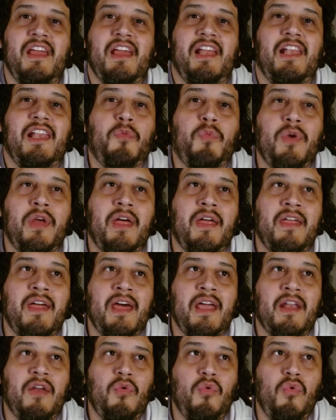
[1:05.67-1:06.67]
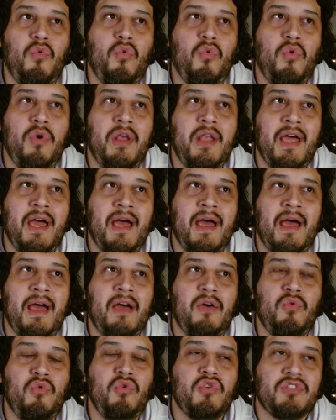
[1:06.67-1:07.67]
Les voy a dar
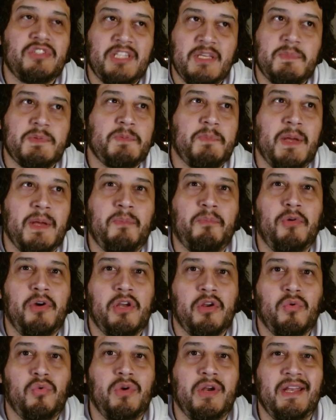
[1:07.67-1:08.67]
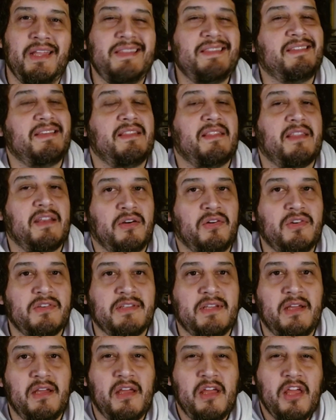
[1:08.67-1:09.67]
una, unos tips para poder curar en
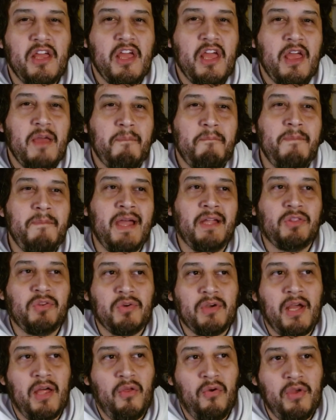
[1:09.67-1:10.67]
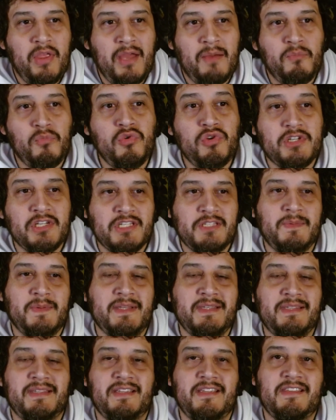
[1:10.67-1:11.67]
Sindragosa. Me ha tocado ya muchas
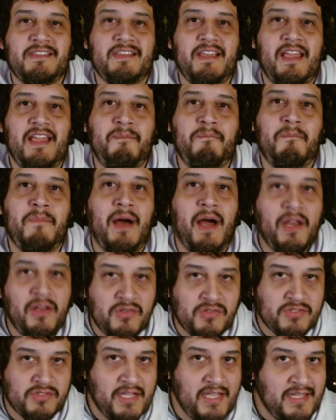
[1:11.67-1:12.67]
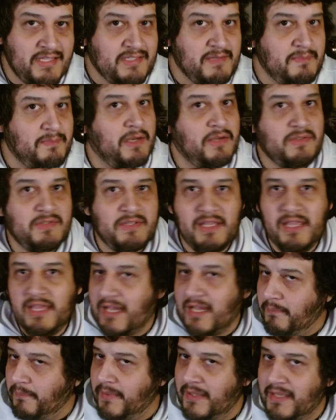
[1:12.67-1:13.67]
veces en varios raids, en varios
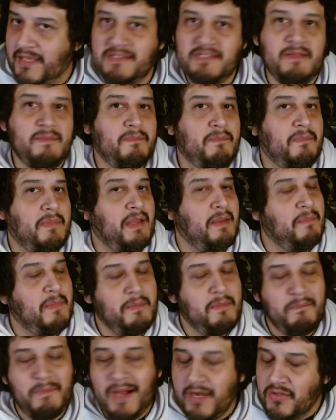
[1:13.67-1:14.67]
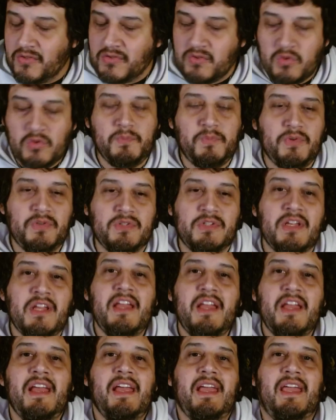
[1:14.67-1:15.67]
GDKPs, en varios grupos,
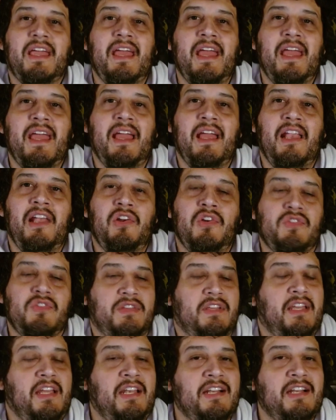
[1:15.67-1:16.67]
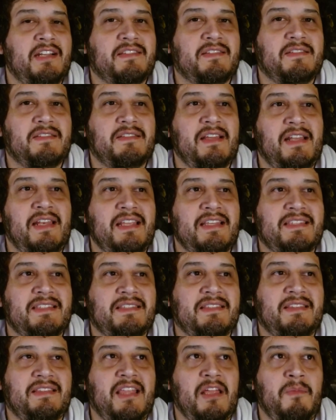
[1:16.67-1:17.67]
que los healers se les
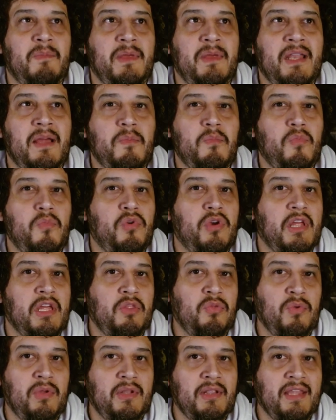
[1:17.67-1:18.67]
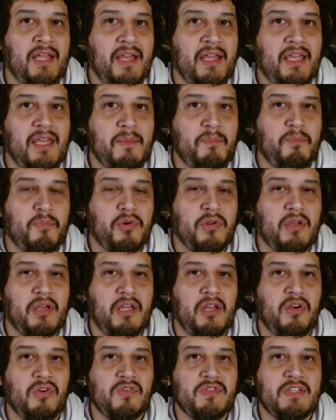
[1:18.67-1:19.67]
termina muriendo el tanque
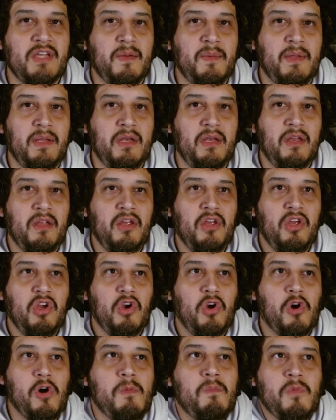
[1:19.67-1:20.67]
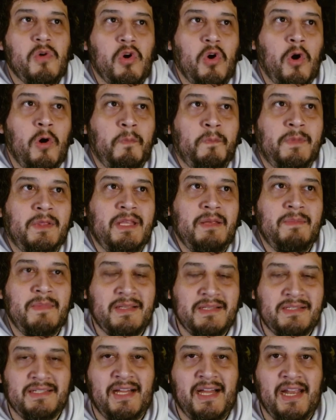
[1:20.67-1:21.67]
porque no saben cómo
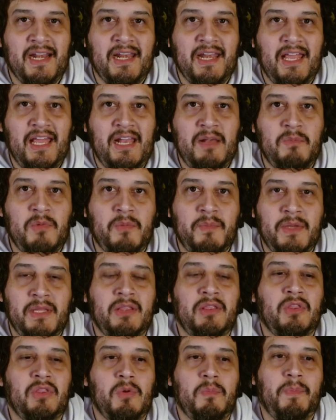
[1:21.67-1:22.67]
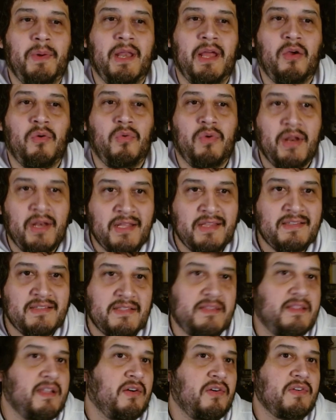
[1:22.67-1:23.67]
optimizar el momento para curar en
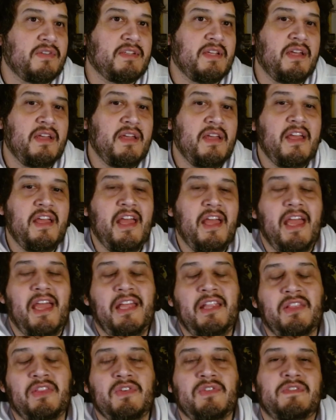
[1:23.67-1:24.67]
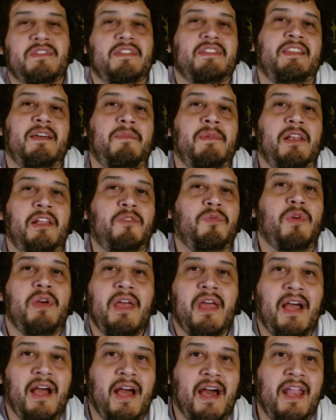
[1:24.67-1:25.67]
Sindragosa. Entonces también les voy a
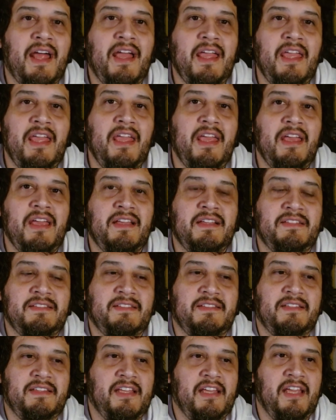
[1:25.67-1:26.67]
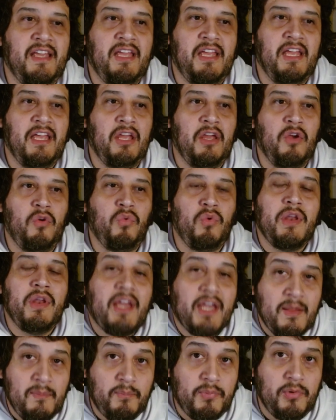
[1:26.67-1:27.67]
dejar ahí este, un
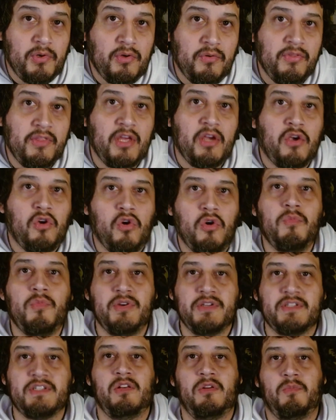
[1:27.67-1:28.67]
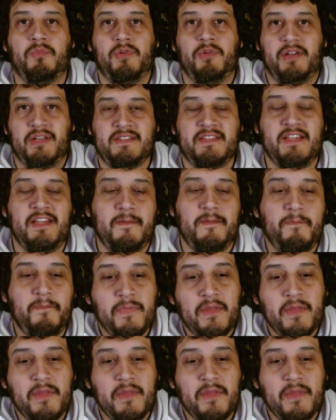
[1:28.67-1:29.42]
ejemplo de cómo es que lo pueden hacer.